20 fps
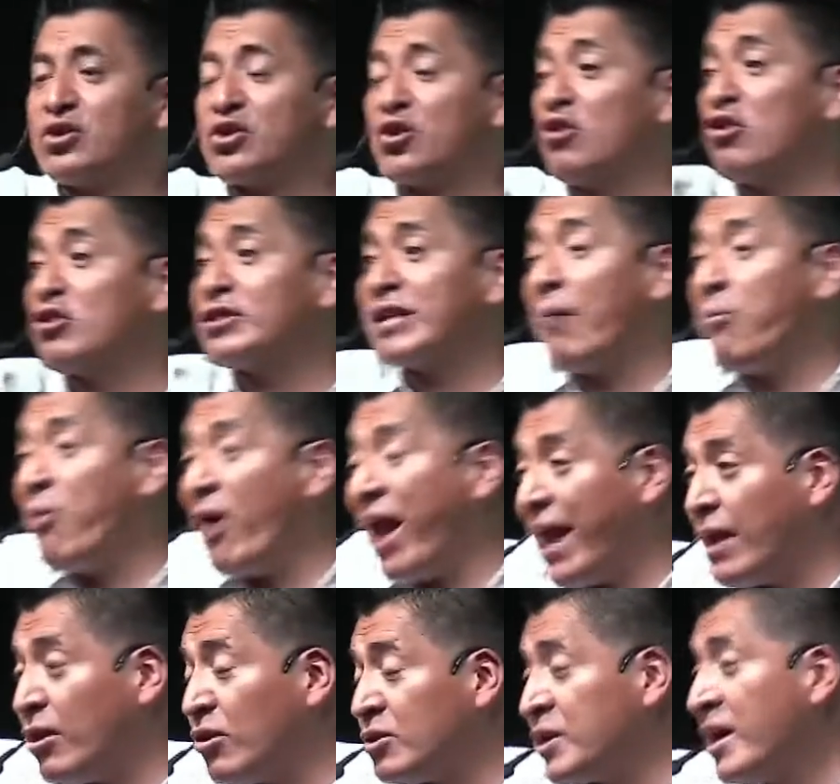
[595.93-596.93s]
son los
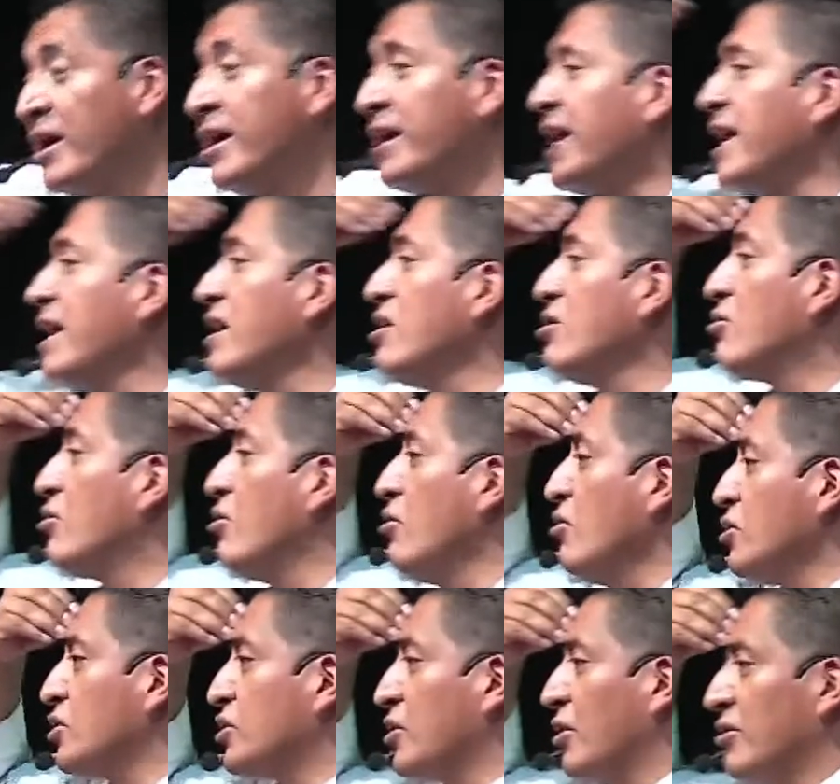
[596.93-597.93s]
abuelos,
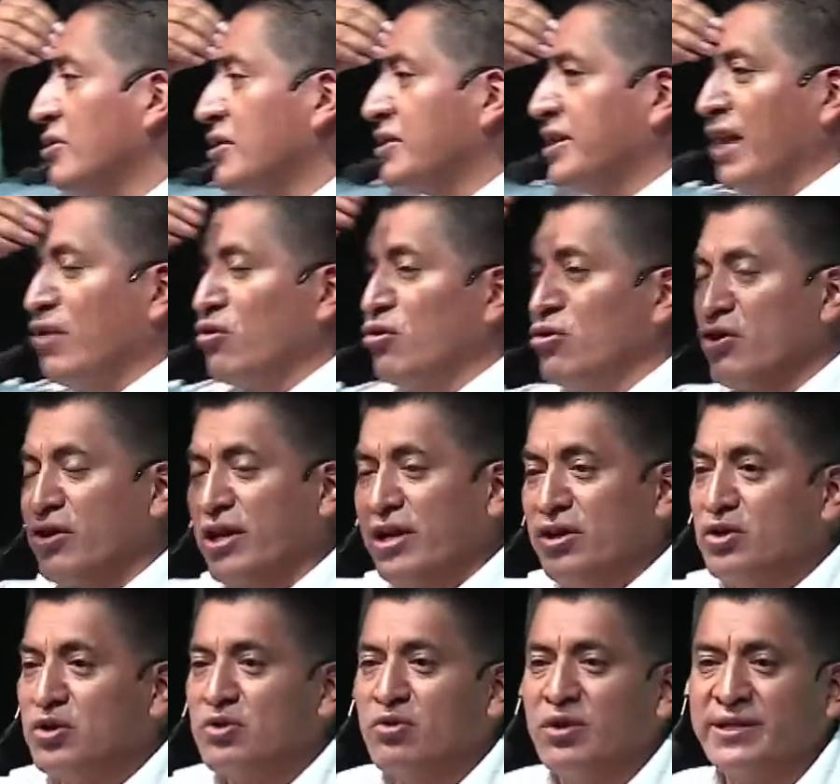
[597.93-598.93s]
incluso si alguno de
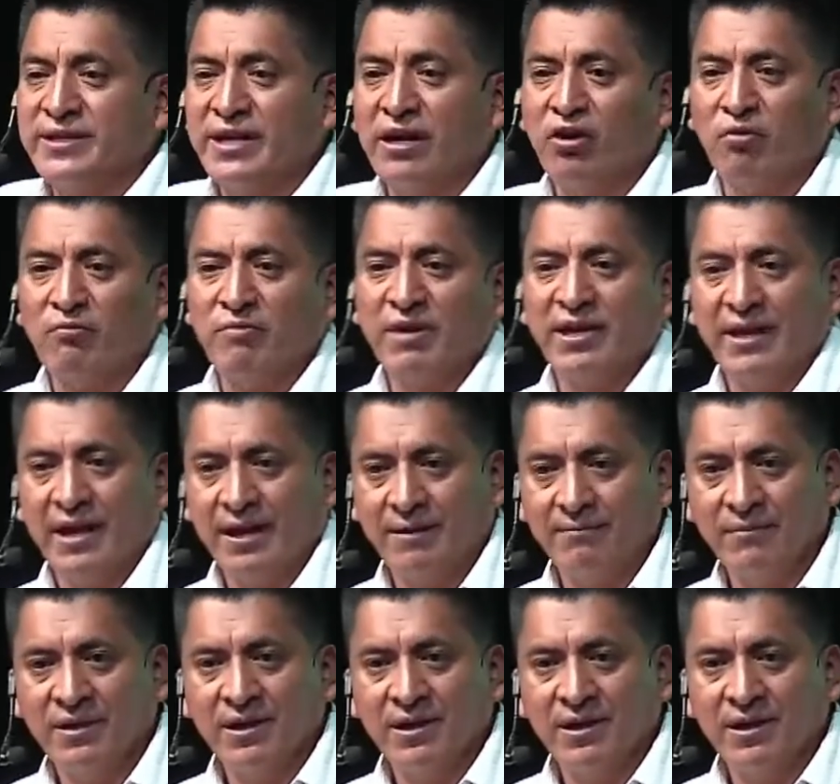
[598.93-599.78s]
ellos no está con vida.